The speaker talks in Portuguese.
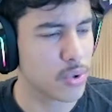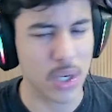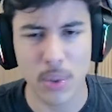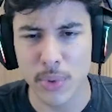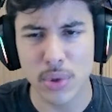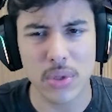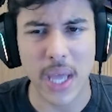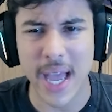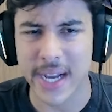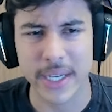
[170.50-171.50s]
jogador muito
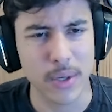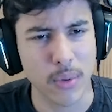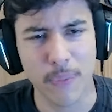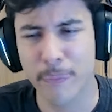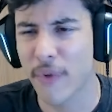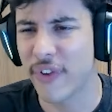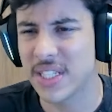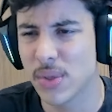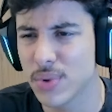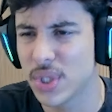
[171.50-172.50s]
técnico, pô,
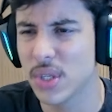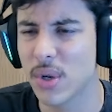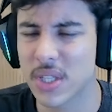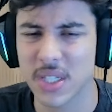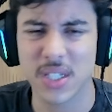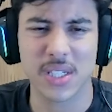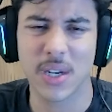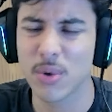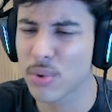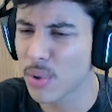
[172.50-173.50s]
fazia o giro, a
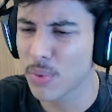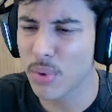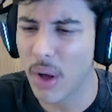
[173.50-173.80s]
transição, tudo muito